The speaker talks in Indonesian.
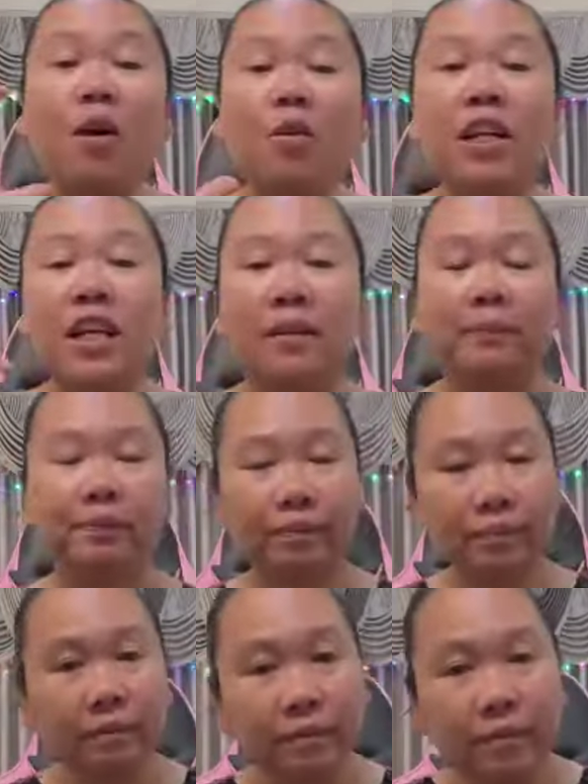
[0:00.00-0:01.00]
tahu nih
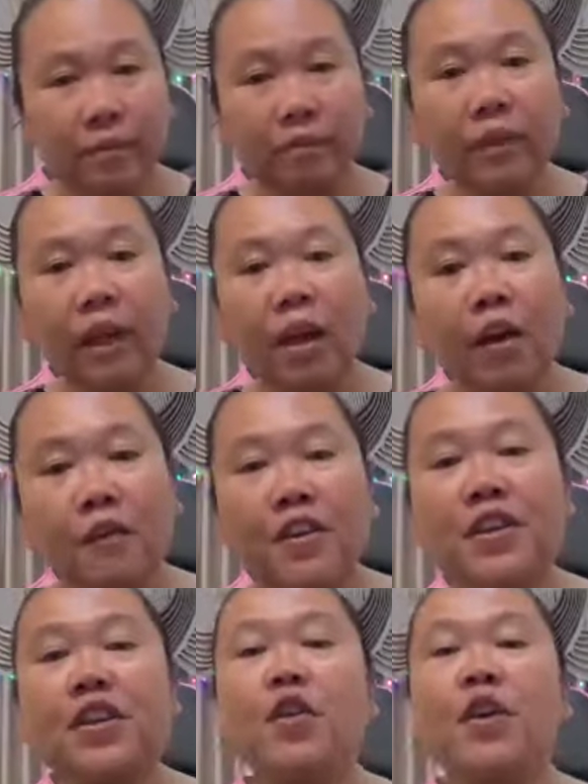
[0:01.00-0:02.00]

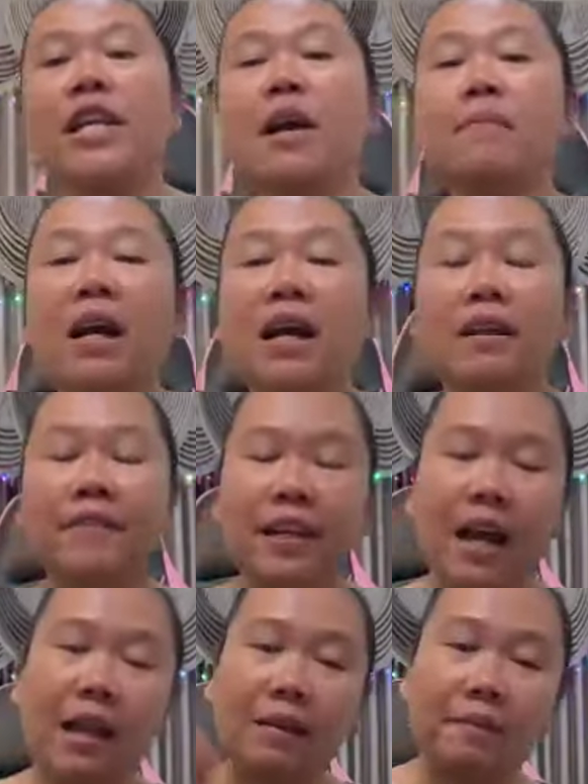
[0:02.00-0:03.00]
video ini yang bakal
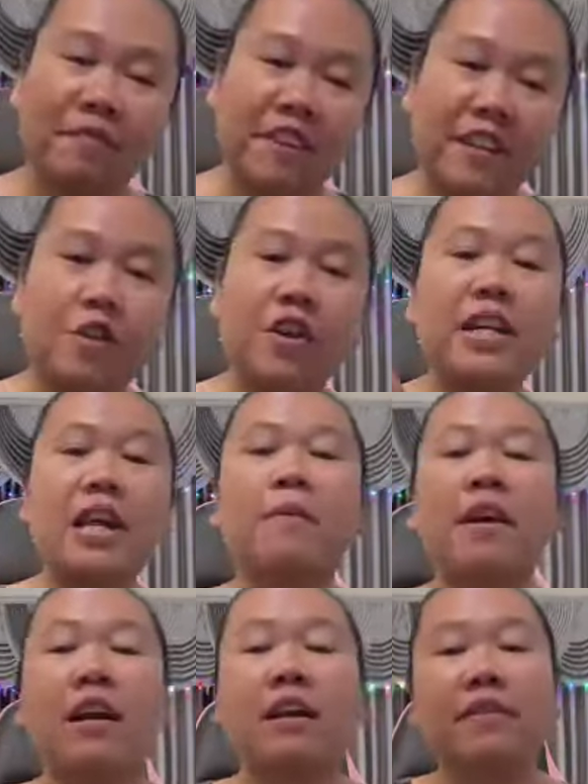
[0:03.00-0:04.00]
viral, video ini
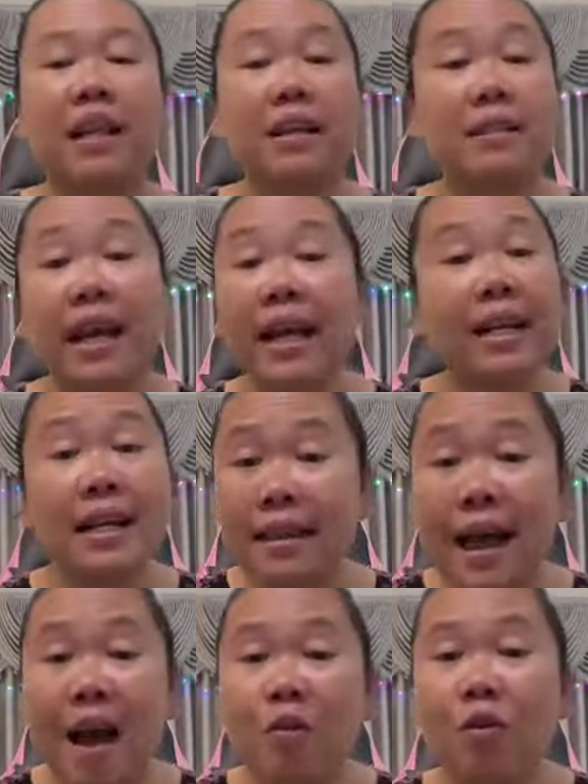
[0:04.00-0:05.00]
yang bakal viral. Saya kan
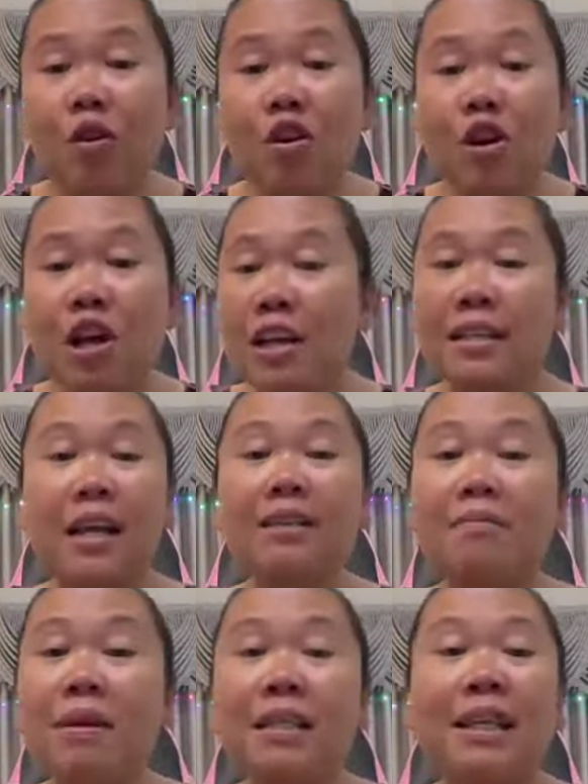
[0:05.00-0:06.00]
nggak tahu. Saya
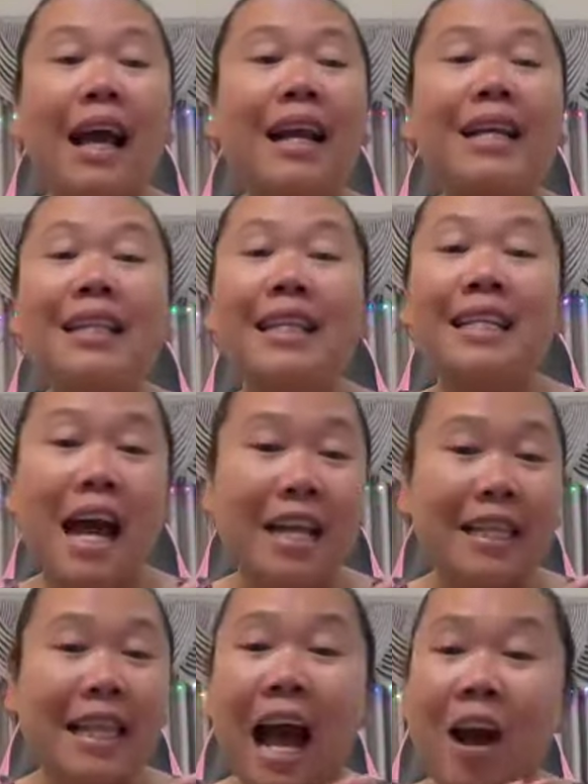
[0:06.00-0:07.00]
sama sekali tidak
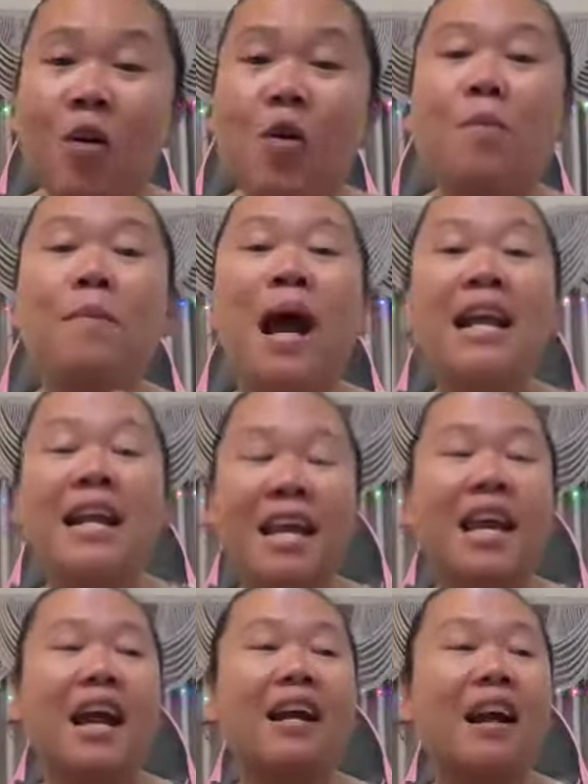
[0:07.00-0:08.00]
tahu mana
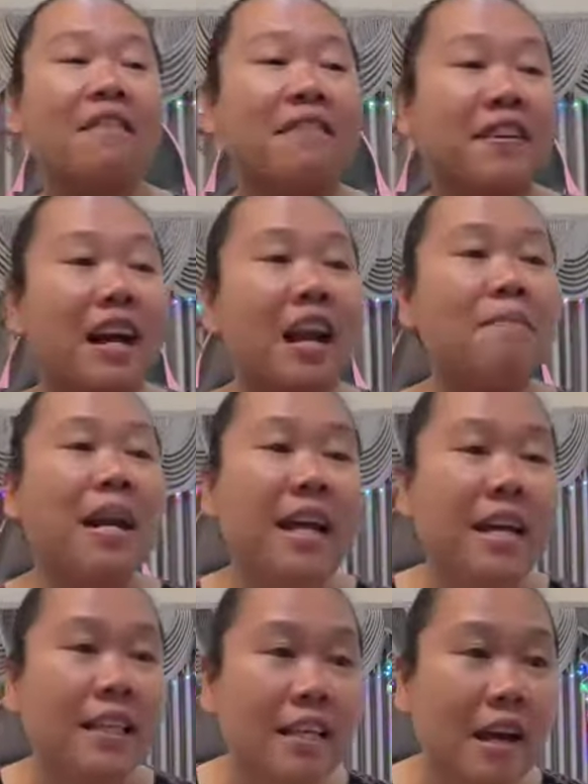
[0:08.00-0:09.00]
yang akan viral,
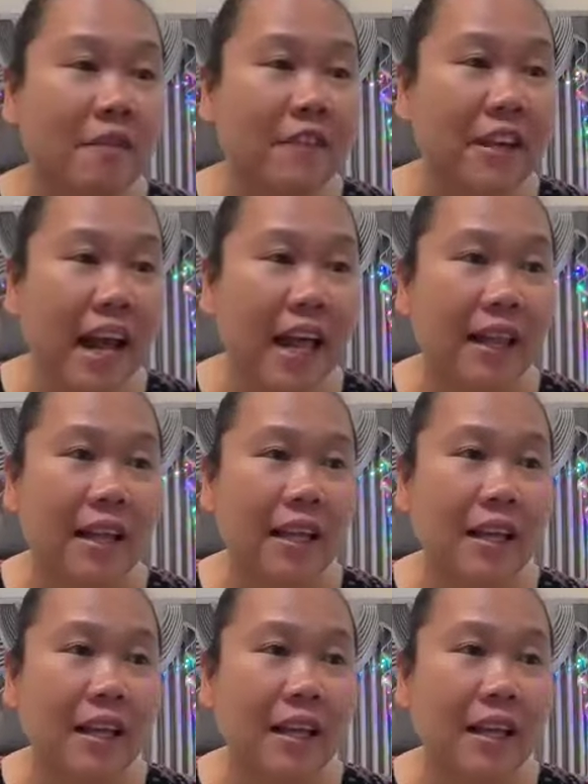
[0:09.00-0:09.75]
mana yang tidak viral.